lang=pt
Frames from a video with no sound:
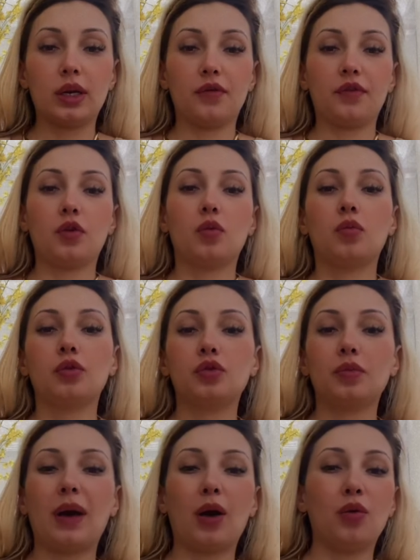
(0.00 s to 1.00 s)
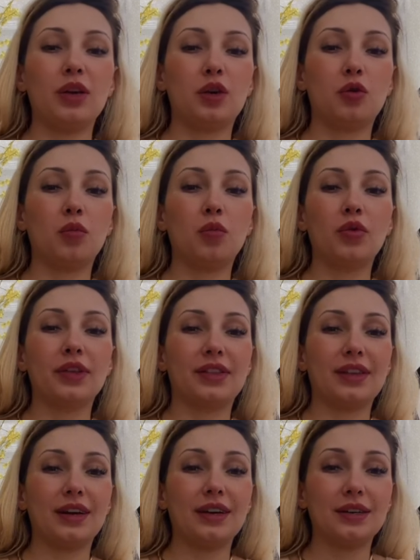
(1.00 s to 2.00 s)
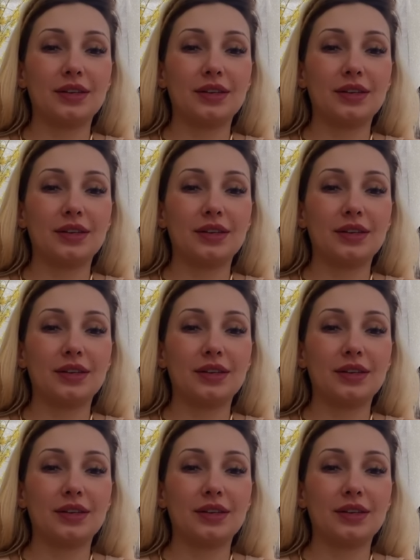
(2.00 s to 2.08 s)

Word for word: Eu fico muito mal e com muita